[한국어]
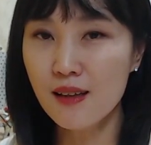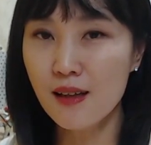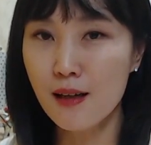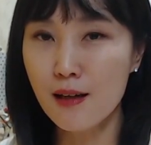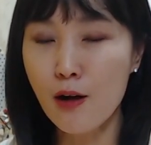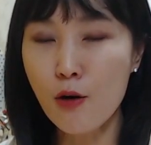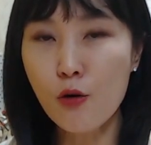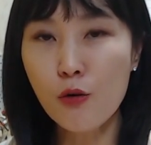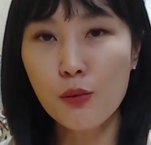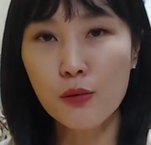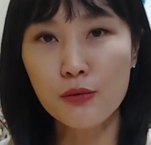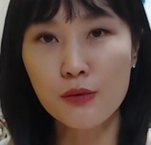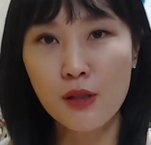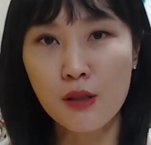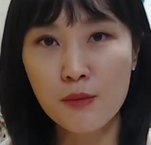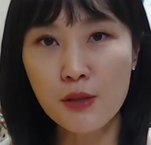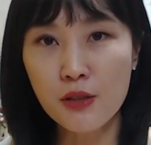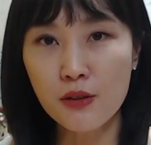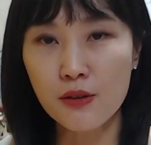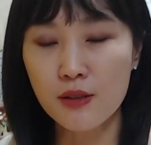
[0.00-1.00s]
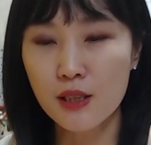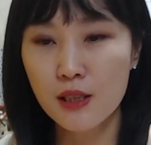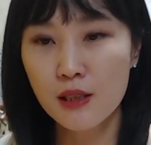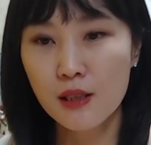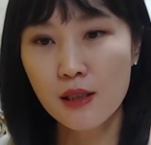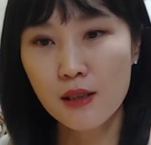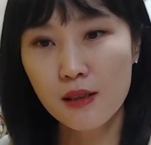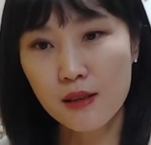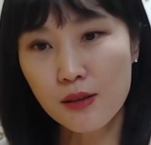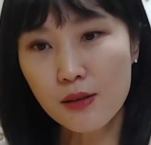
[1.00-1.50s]
라고 본다면
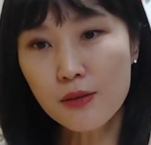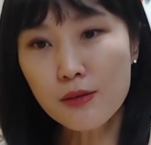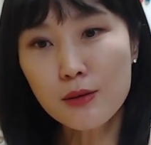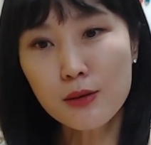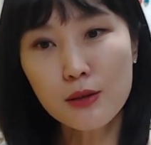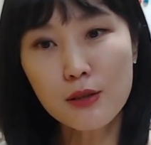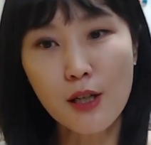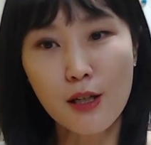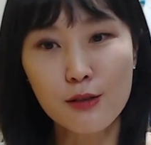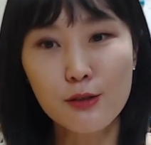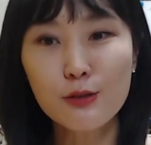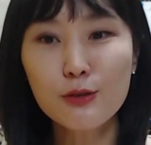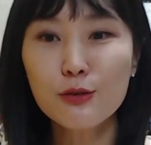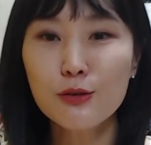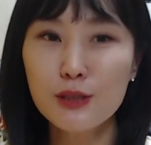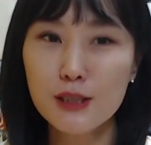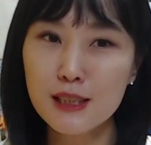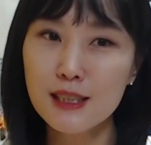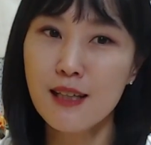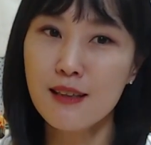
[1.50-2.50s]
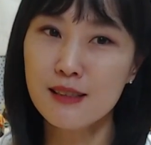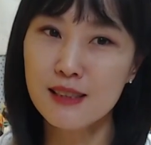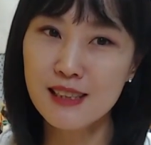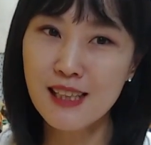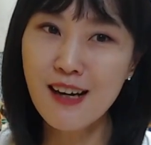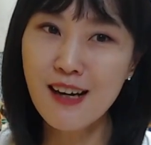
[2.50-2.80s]
그렇진 않을 수 있지 않을까?